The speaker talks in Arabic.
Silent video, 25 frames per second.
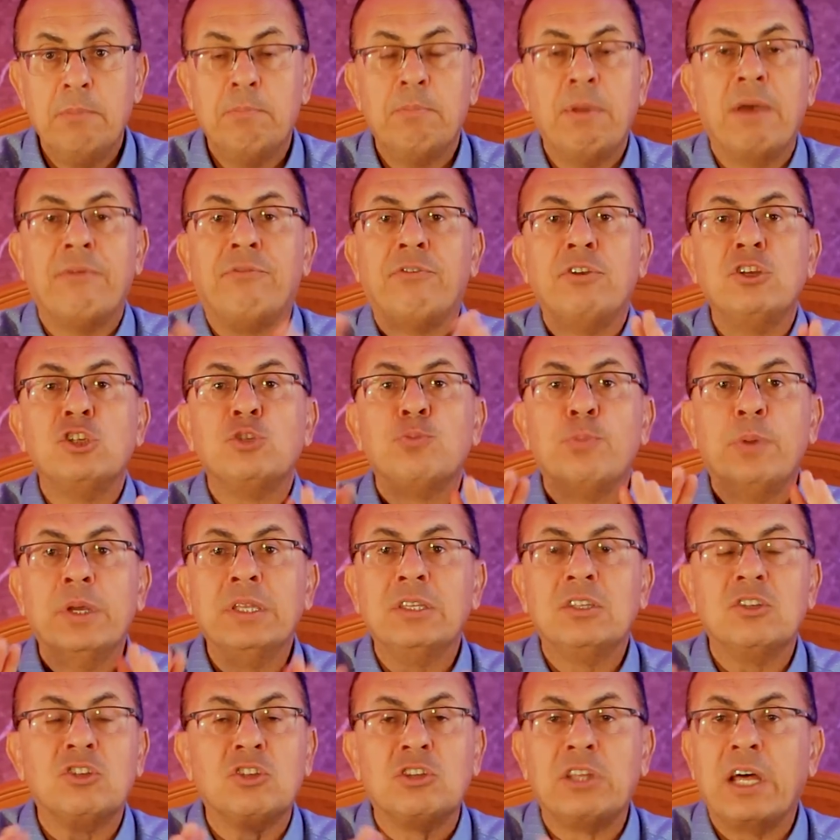مفيش
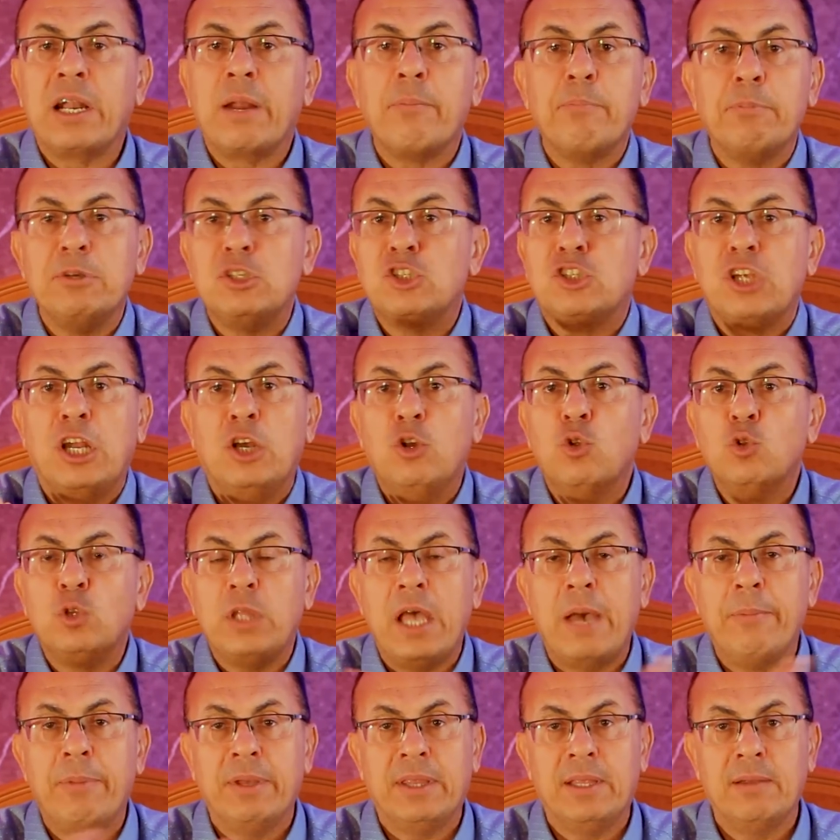بنت تتضرب بالشلوت
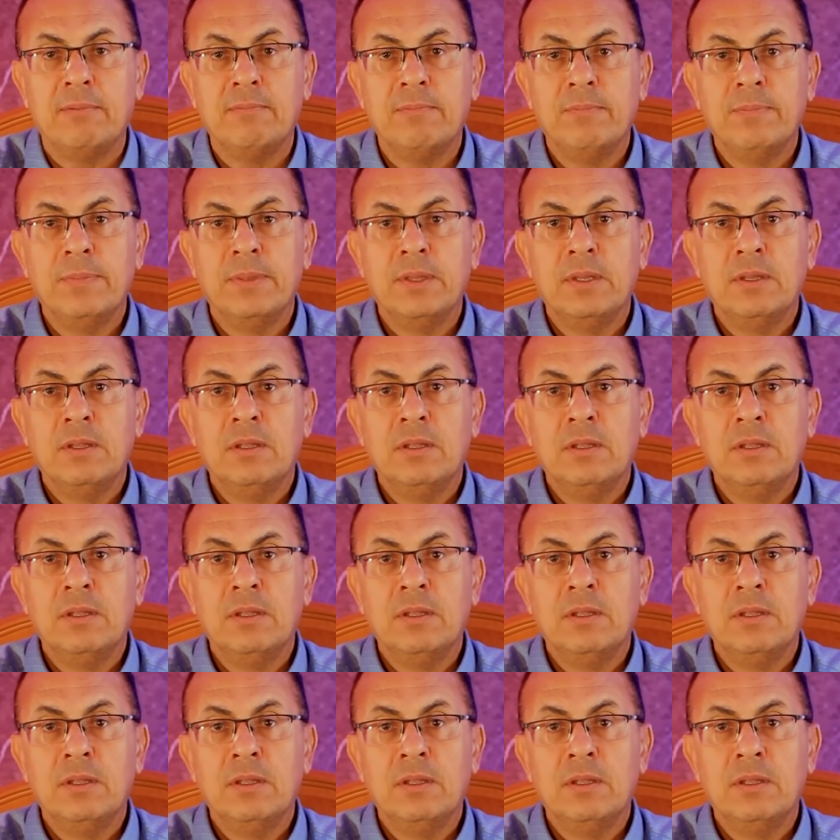أبدا